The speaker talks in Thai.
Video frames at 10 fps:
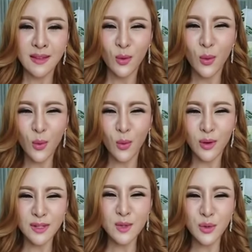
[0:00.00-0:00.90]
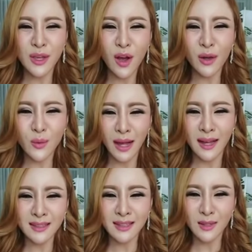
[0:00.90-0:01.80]
โหสุดยอดว่ะ
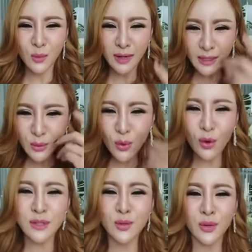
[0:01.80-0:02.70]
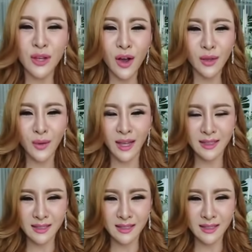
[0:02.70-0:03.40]
วันนี้ทุกคนสุดยอดว่ะ